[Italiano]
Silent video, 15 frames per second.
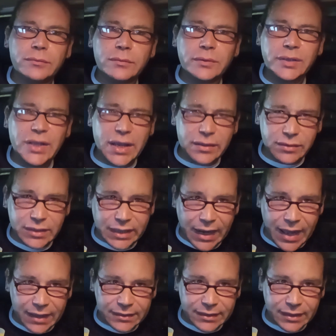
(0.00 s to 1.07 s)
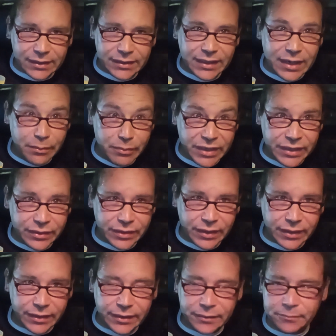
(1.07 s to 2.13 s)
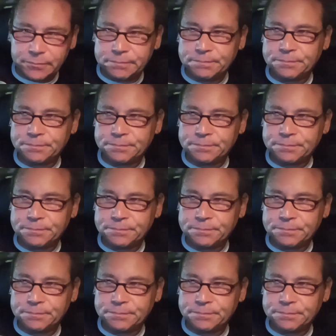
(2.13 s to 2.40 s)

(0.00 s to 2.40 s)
di entrata del meeting.